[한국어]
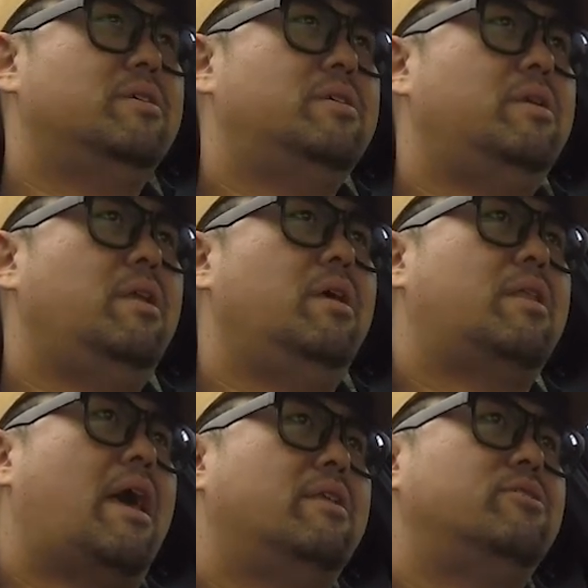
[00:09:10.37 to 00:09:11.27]
실내
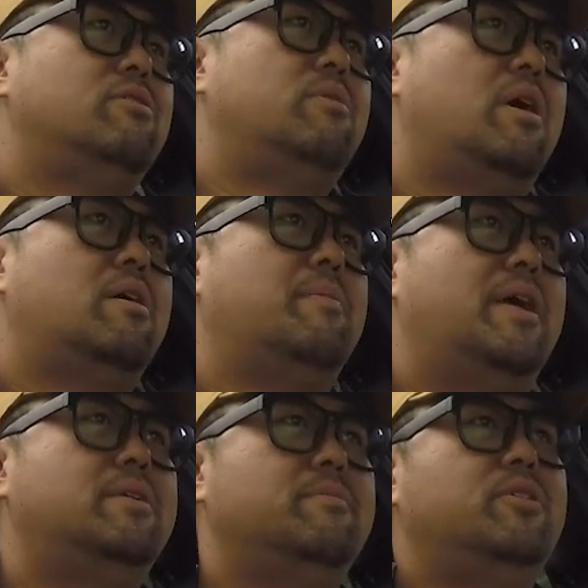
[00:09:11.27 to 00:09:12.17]
다른 점은 아까
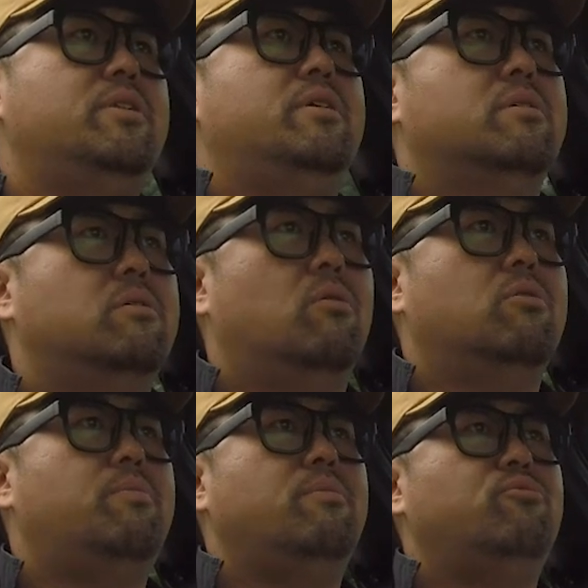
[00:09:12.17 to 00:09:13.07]
말씀드린 그
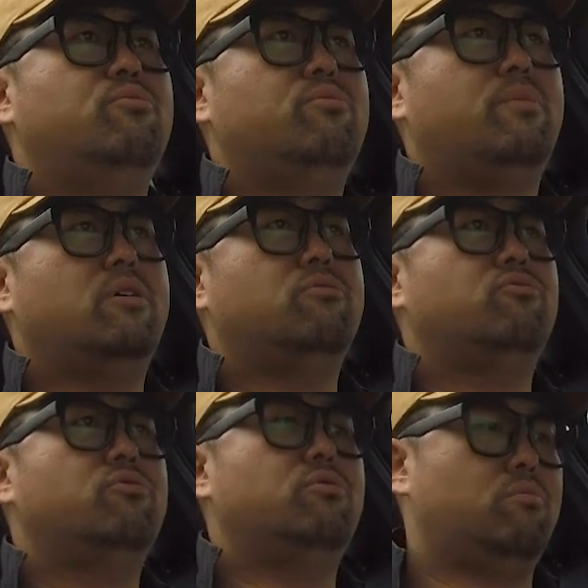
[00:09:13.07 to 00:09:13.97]
언급한 부분
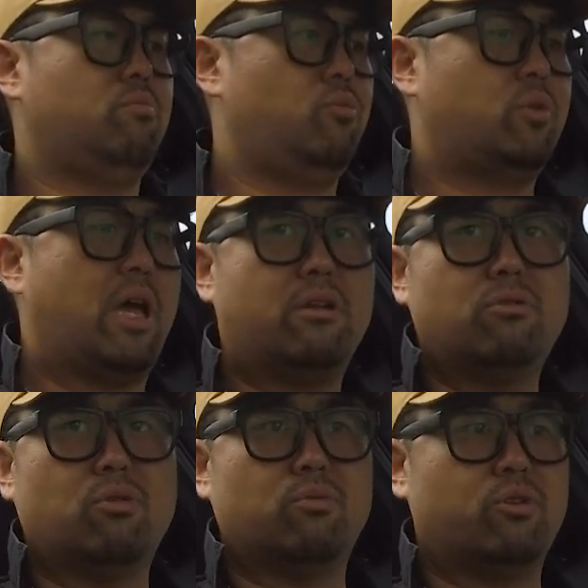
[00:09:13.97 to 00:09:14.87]
말고는 뭐 다른
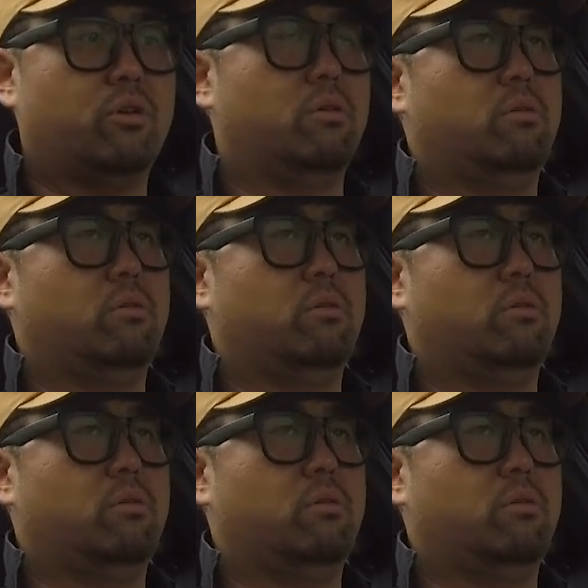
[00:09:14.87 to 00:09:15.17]
건 없어요.